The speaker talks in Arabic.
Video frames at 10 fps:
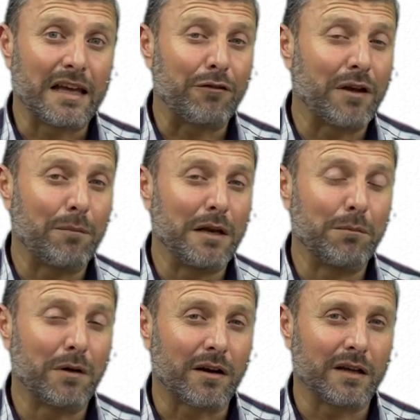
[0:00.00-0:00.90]
كفى
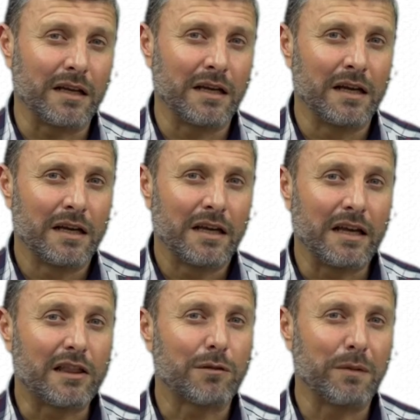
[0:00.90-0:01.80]
بالمرء
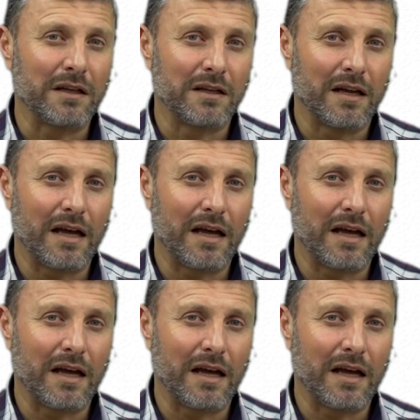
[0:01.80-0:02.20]
إثما